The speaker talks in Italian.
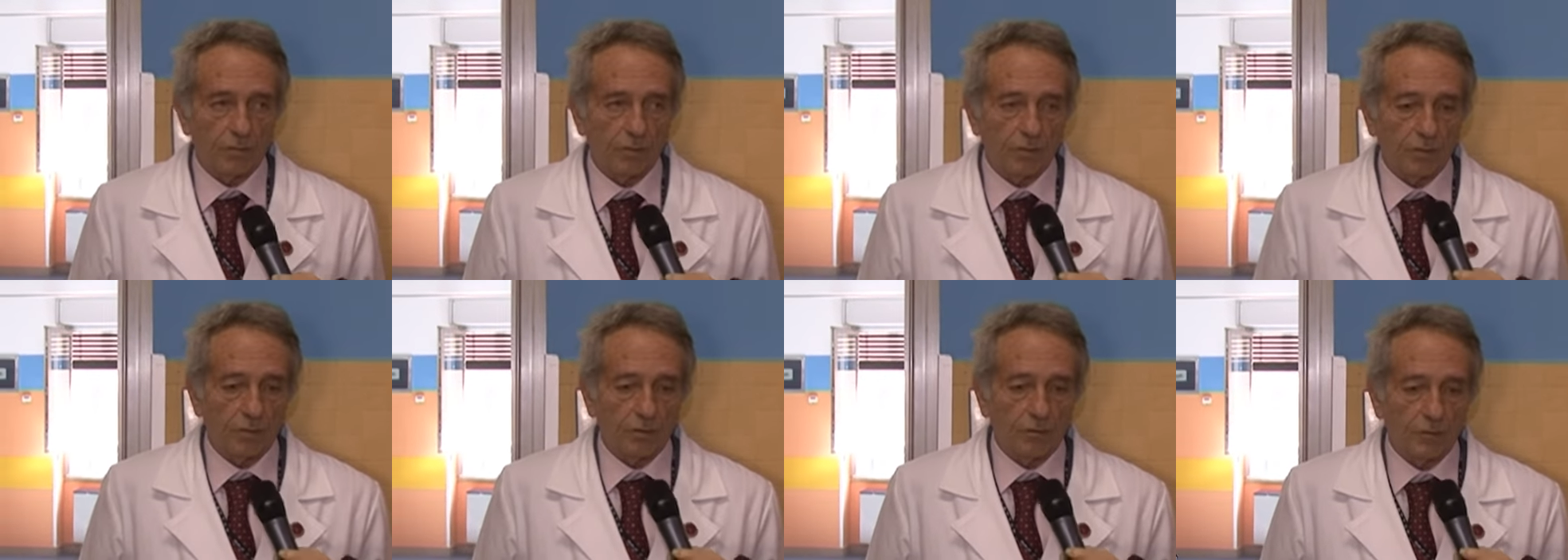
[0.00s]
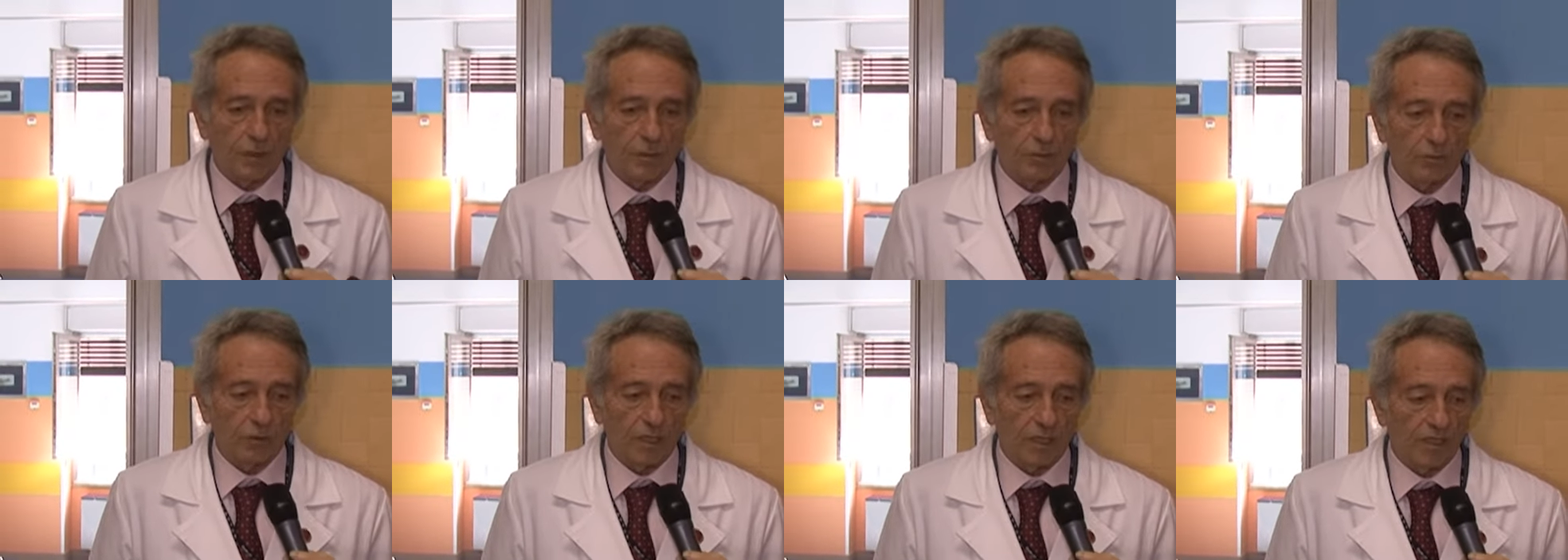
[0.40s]
quindi
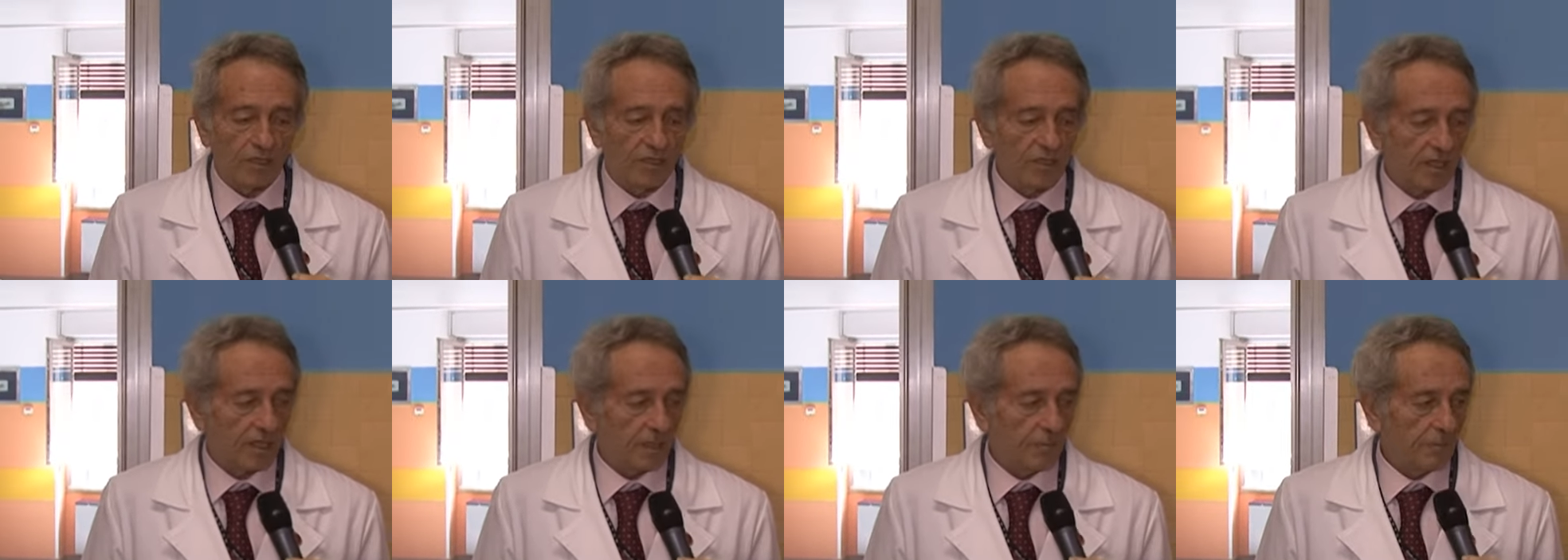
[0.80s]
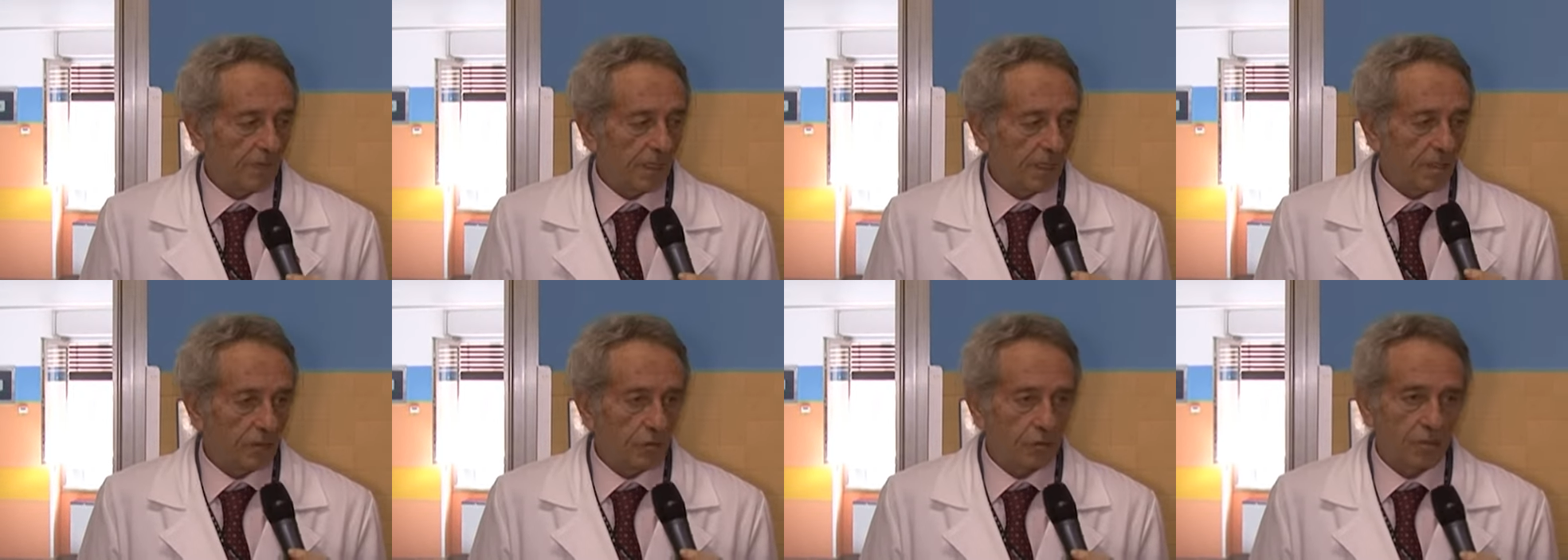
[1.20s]
dobbiamo utilizzare al
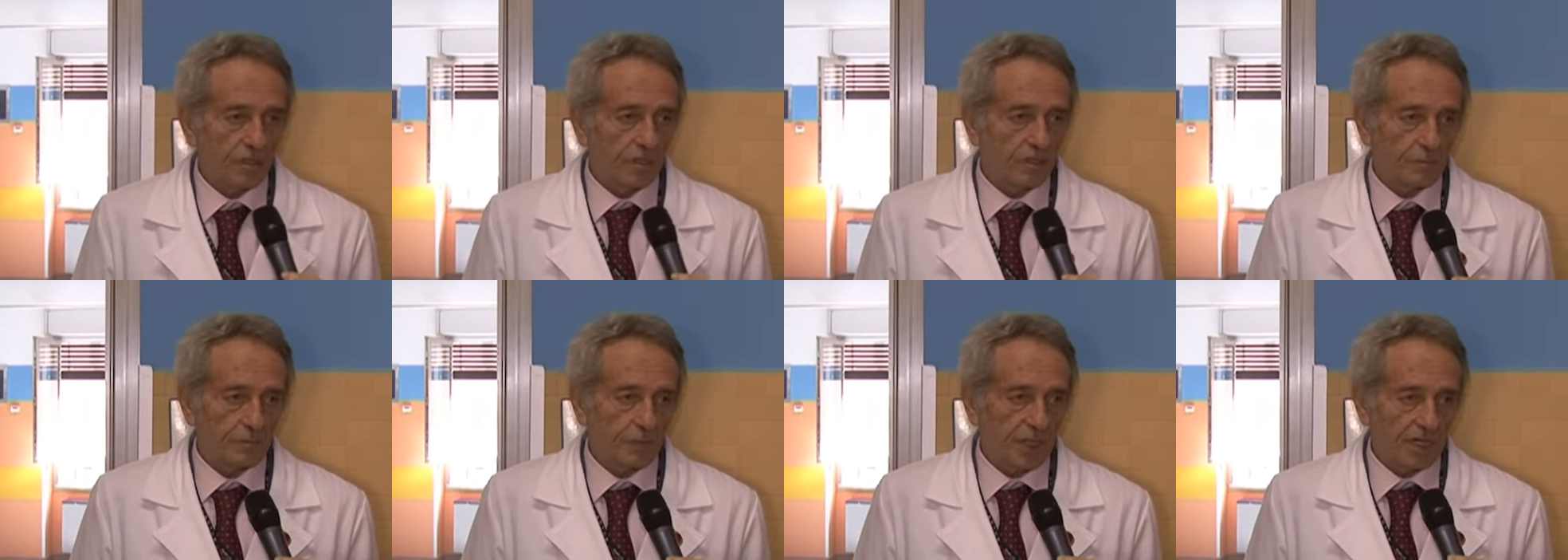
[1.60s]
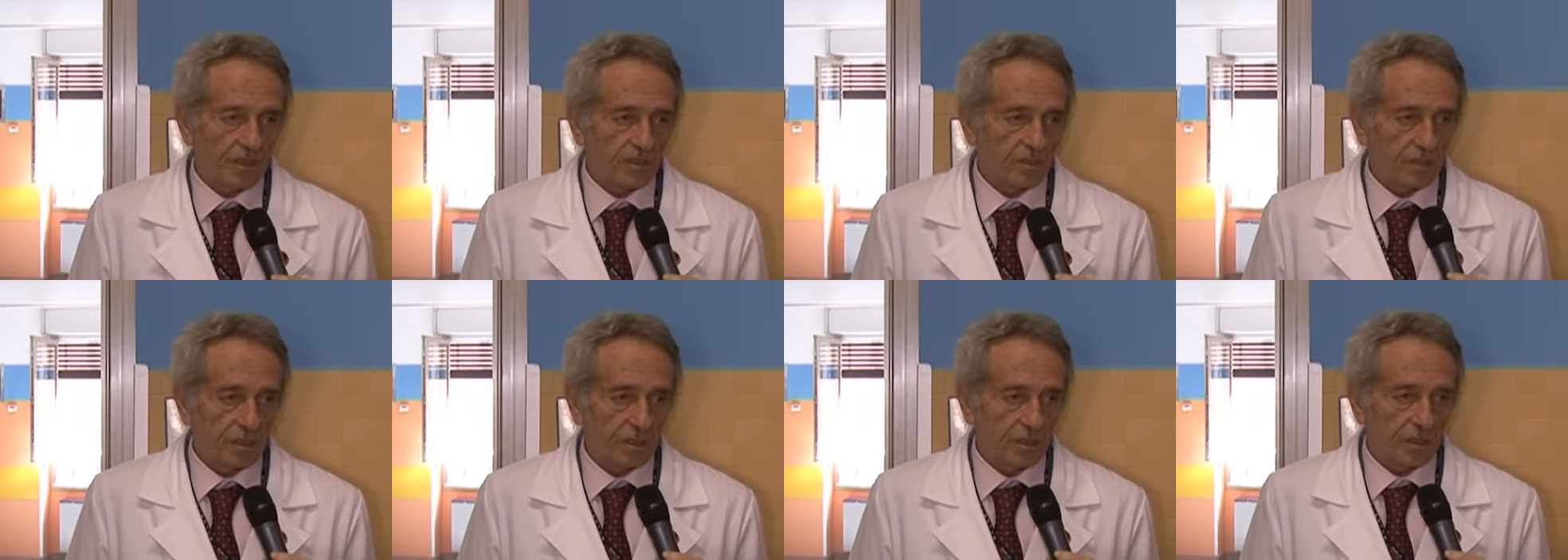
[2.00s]
meglio gli
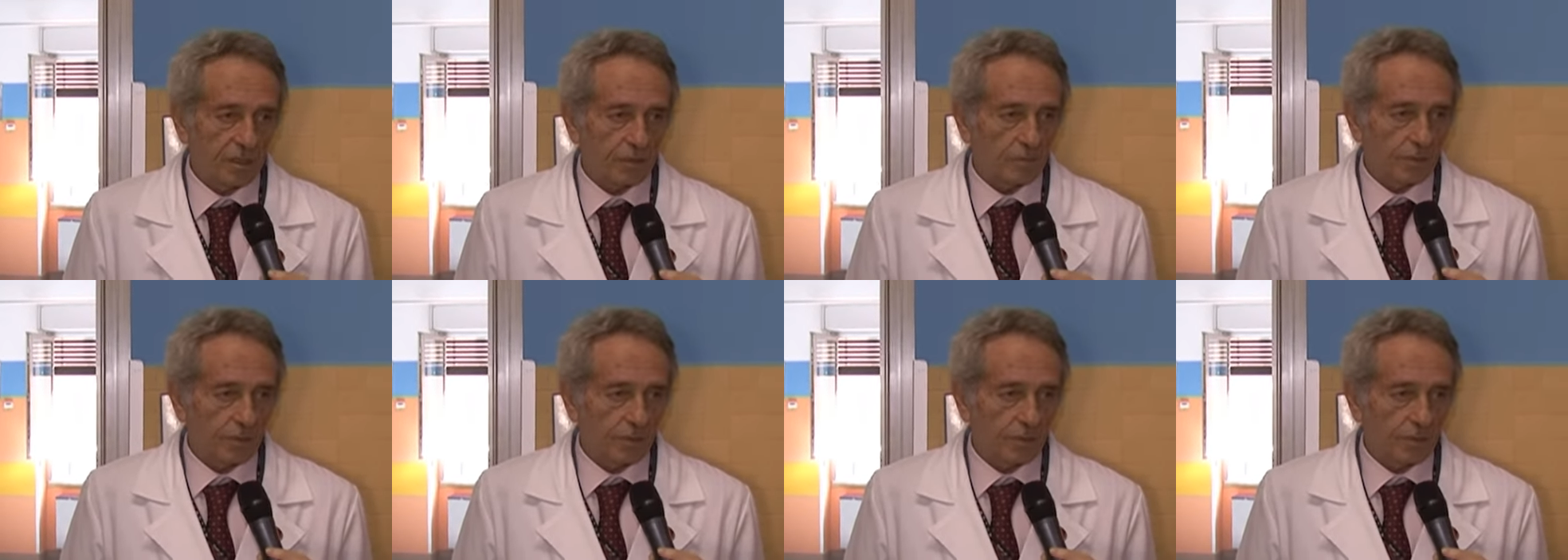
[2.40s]
spazi e il